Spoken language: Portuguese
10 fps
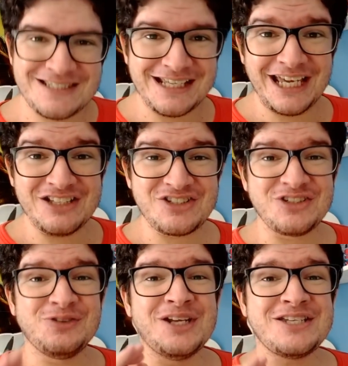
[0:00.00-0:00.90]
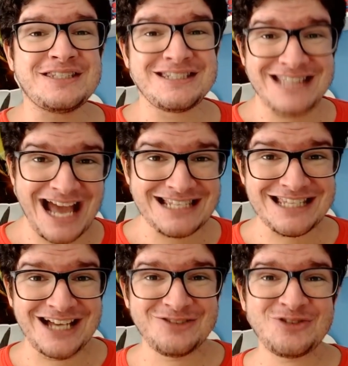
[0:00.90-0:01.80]
E seguinte, durante esses
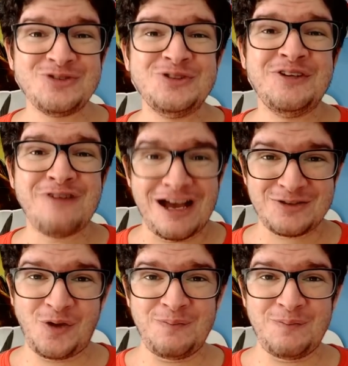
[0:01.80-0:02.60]
10 anos no universo